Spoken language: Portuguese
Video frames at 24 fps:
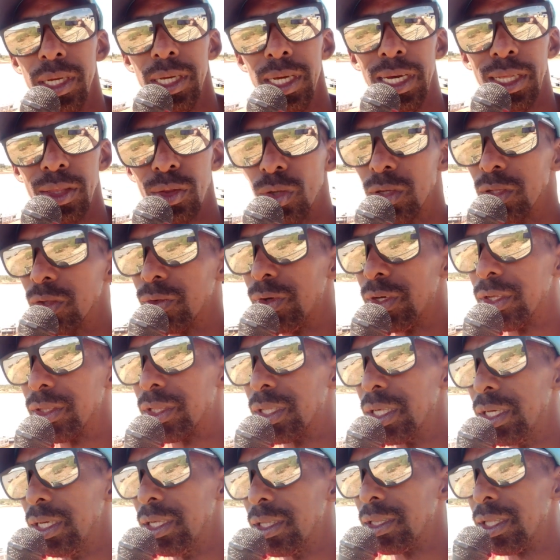É a todos
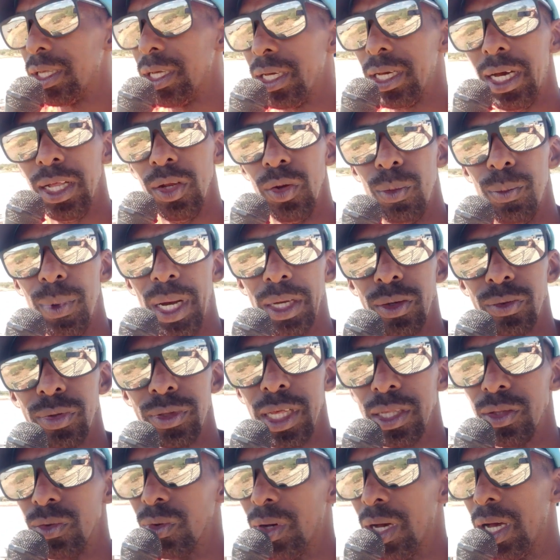vocês, né? Alô, Maico
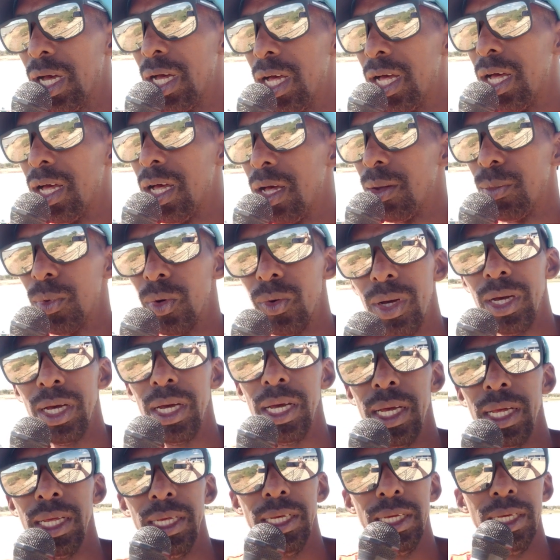Sérgio Ramos,
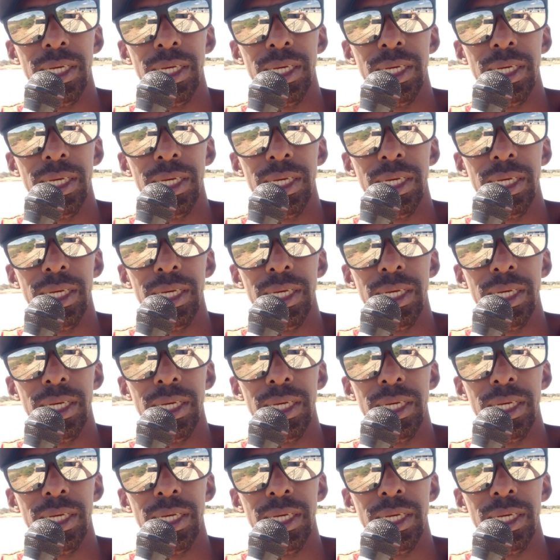é.